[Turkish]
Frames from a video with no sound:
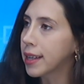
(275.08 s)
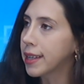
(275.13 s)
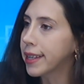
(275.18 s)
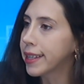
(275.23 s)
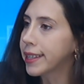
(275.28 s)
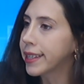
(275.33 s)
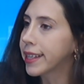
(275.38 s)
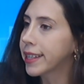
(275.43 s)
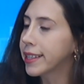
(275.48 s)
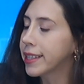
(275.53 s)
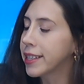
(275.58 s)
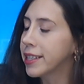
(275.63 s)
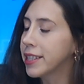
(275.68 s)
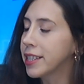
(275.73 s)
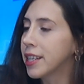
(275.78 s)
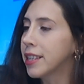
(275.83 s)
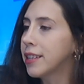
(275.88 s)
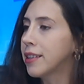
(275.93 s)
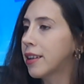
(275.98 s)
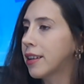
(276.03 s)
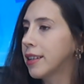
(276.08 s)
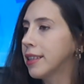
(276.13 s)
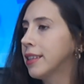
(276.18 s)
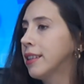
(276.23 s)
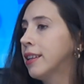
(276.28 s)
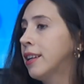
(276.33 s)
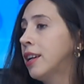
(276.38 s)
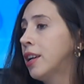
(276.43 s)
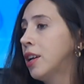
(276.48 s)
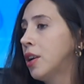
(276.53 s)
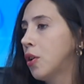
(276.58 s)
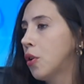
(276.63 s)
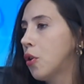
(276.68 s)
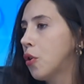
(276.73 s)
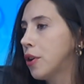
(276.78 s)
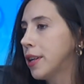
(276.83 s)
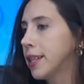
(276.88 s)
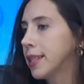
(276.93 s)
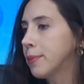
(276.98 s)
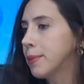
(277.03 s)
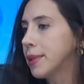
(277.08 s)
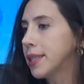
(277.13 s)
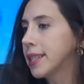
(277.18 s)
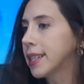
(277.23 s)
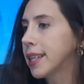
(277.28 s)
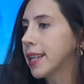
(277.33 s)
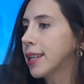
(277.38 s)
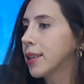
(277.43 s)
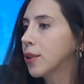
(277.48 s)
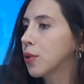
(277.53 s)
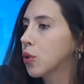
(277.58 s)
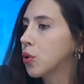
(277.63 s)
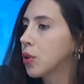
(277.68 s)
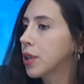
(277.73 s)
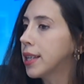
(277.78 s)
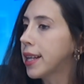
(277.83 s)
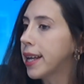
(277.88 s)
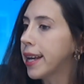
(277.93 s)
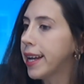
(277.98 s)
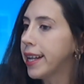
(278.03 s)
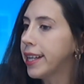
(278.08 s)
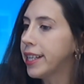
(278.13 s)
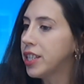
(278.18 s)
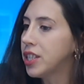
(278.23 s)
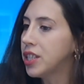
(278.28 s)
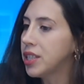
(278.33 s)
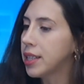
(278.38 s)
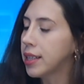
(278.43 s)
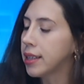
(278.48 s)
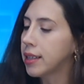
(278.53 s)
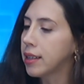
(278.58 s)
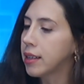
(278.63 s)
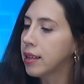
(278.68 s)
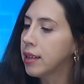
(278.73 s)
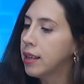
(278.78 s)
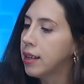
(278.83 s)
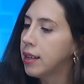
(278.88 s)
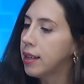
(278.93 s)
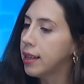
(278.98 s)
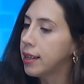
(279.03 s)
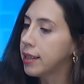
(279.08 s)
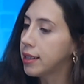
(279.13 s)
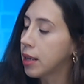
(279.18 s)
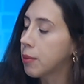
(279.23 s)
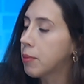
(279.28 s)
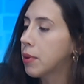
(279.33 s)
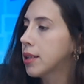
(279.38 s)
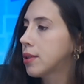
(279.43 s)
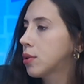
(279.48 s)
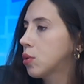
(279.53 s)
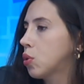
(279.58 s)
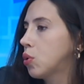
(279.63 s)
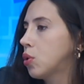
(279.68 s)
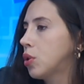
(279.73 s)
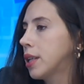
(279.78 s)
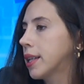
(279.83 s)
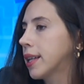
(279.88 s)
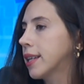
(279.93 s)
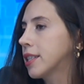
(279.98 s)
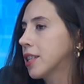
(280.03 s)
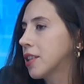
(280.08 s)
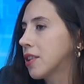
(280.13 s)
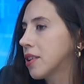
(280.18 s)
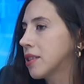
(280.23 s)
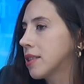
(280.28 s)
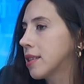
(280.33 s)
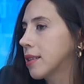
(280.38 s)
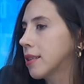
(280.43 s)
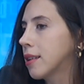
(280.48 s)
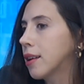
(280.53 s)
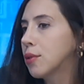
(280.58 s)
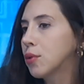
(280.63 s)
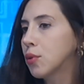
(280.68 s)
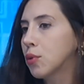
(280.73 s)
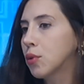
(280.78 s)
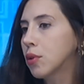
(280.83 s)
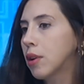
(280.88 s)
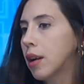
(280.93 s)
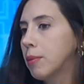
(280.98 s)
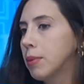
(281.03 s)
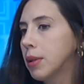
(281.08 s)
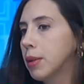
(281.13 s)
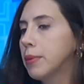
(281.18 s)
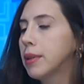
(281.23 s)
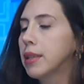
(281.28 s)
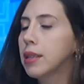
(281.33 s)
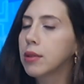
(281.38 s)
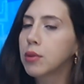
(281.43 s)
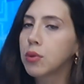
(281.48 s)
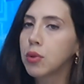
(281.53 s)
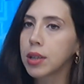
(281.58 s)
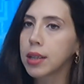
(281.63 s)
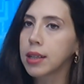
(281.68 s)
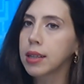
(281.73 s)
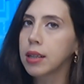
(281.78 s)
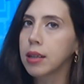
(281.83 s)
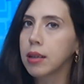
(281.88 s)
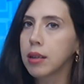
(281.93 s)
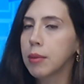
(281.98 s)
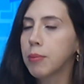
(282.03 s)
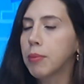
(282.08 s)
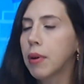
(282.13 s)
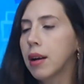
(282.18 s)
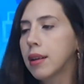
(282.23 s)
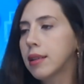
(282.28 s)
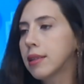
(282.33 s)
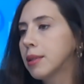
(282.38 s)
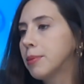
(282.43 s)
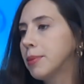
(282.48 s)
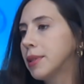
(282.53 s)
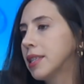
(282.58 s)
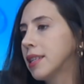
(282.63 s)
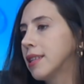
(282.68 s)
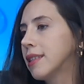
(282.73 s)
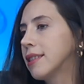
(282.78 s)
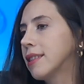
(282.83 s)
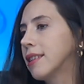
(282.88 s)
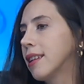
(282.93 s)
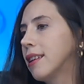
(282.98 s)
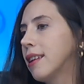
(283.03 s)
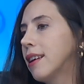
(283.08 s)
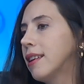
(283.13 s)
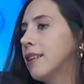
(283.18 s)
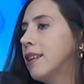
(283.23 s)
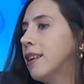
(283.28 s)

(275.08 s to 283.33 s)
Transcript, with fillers: neye dikkat edeceğini dahi öğretmesi gerekiyor. Yine el hijyeni, e, temas yoluyla geçen hastalıklar, çocuklar birbiriyle sürekli e, paylaşım içerisindeler.